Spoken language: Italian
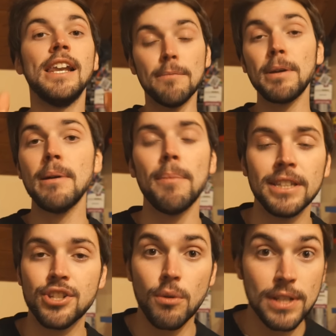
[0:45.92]
la prima
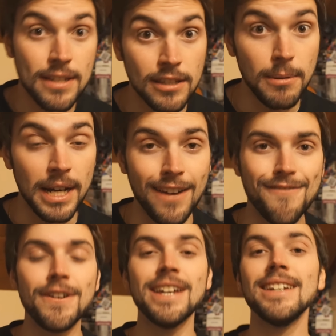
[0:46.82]
parte già questa settimana,
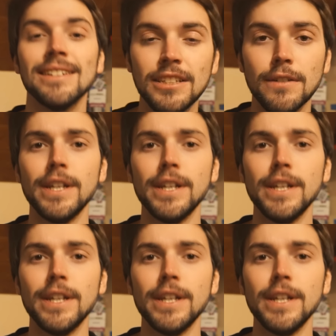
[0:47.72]
venerdì,